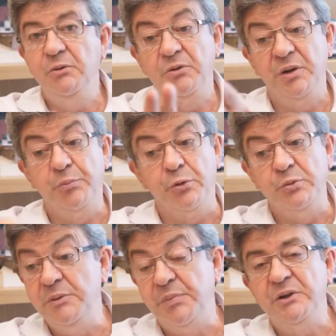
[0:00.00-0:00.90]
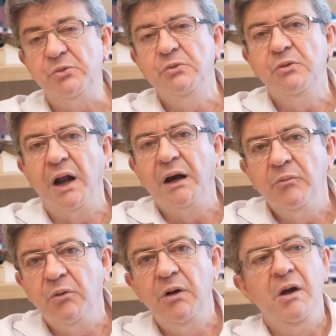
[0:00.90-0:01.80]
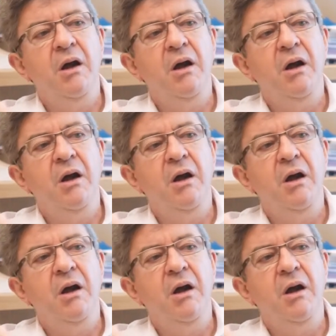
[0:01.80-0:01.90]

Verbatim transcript: Donc, c'est pour lui, il paye tout. Voilà. Bon.